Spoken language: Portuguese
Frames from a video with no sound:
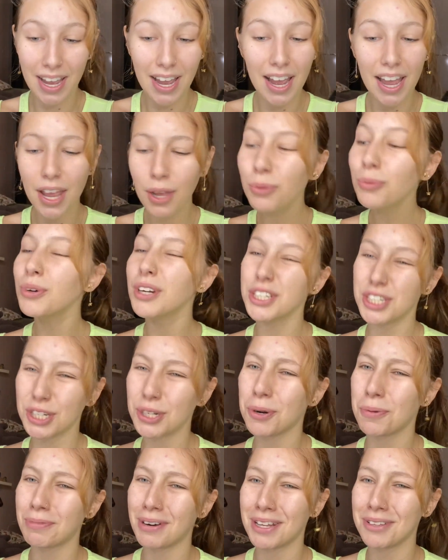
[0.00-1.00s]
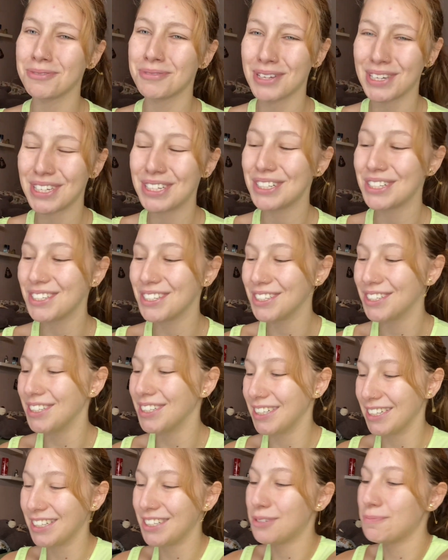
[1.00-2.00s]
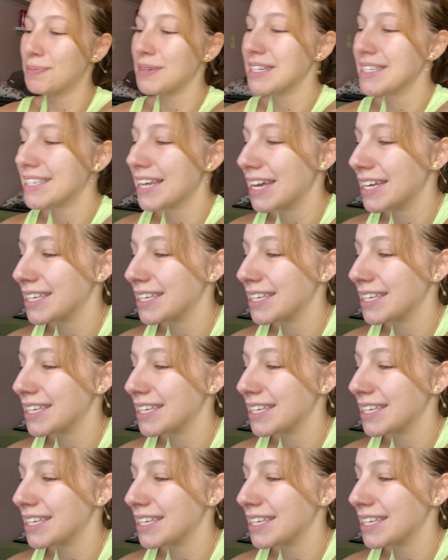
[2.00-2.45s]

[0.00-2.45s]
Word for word: Eu nunca tinha comprado um kit de, de pincéis